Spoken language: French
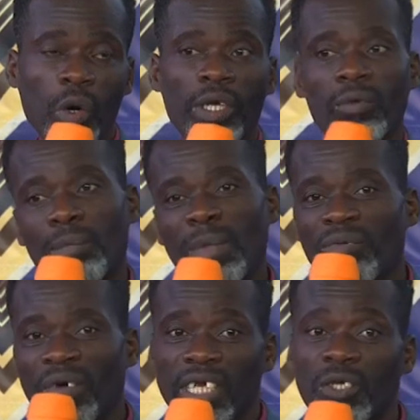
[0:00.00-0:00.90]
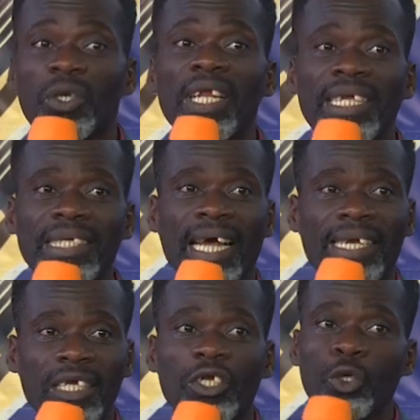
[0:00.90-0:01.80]
Il va m'affecter sur l'église
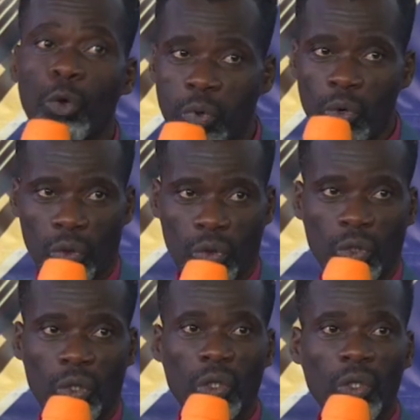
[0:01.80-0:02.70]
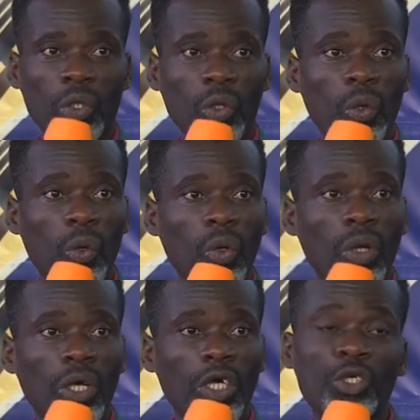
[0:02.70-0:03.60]
annexe de Yopougon. Vous étiez où
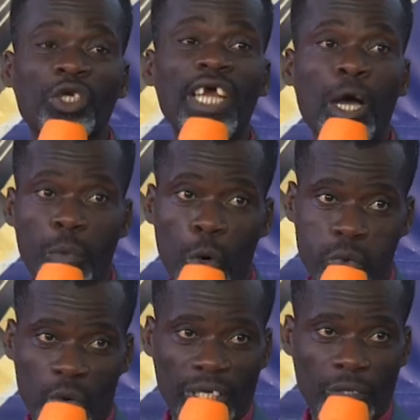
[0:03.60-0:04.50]
auparavant J'étais à Port-Bouy.